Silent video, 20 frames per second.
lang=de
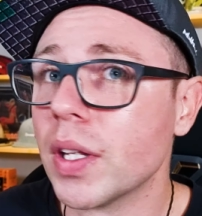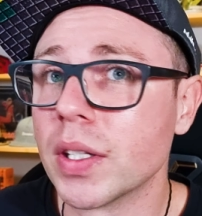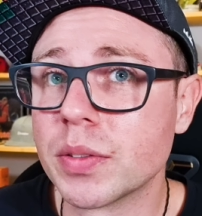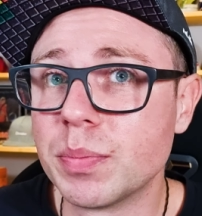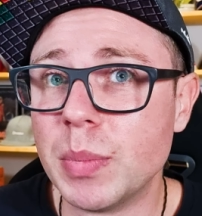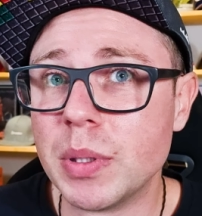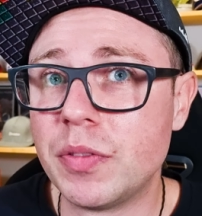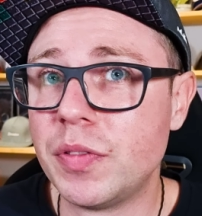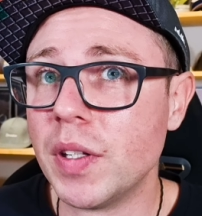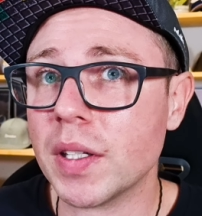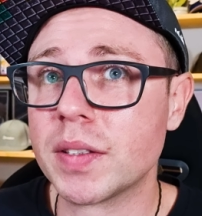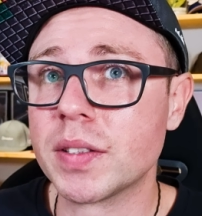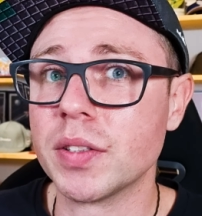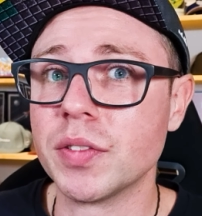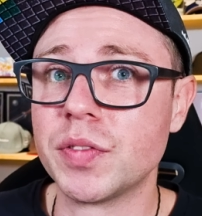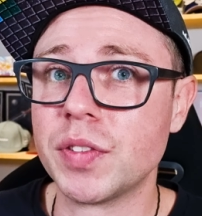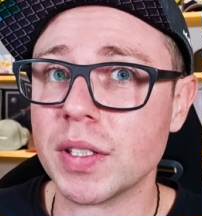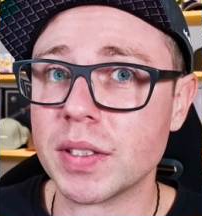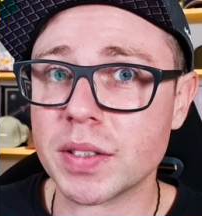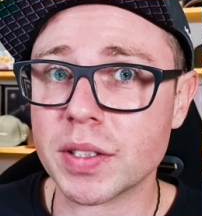das mit
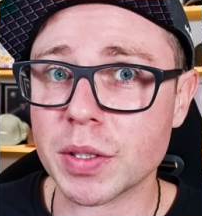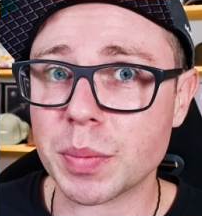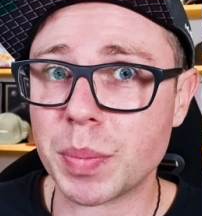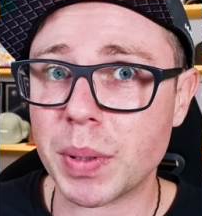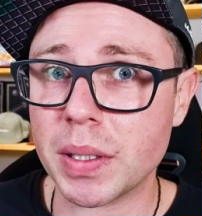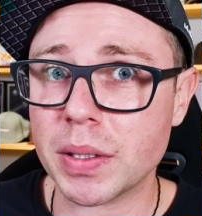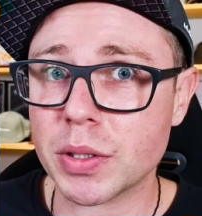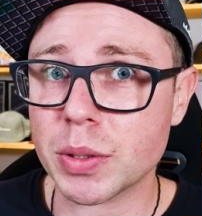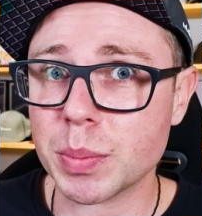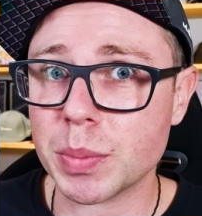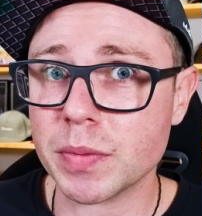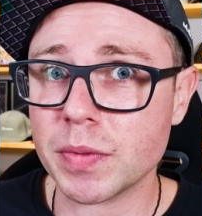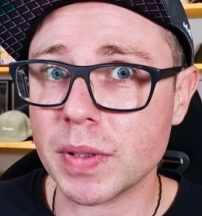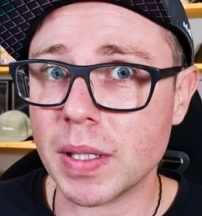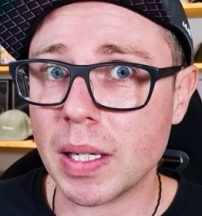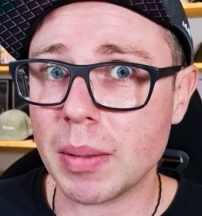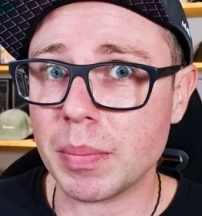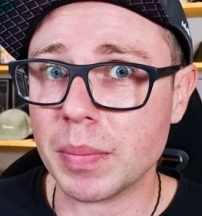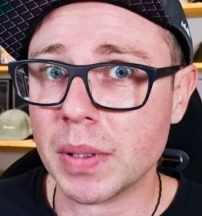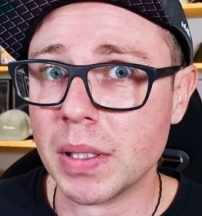1440p zu
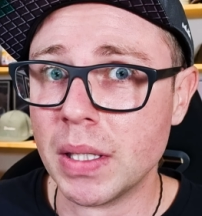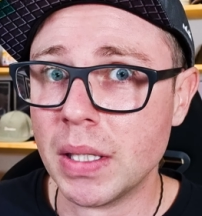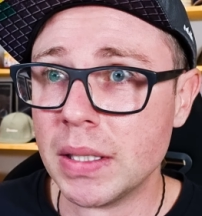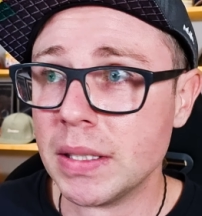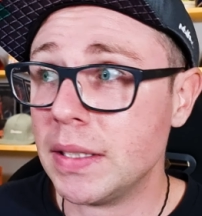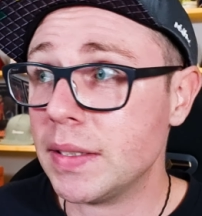bewerben?